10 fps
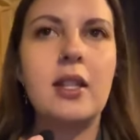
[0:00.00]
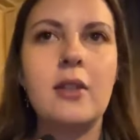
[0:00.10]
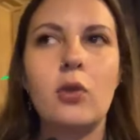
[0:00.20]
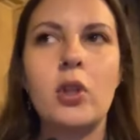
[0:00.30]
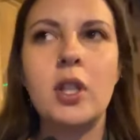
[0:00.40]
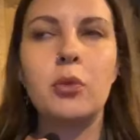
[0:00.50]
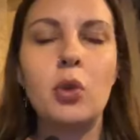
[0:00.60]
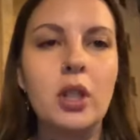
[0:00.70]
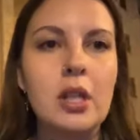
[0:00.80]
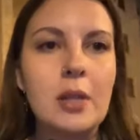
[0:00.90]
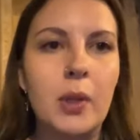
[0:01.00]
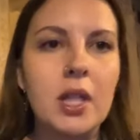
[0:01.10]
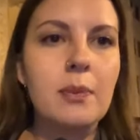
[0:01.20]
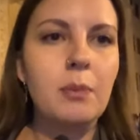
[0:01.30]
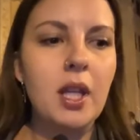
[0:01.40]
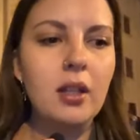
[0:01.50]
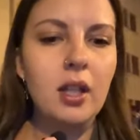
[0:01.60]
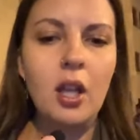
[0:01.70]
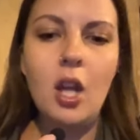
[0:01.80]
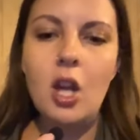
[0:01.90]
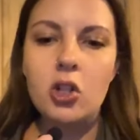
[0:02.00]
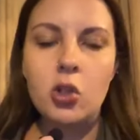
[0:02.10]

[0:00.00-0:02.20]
сегодня многие спортсмены,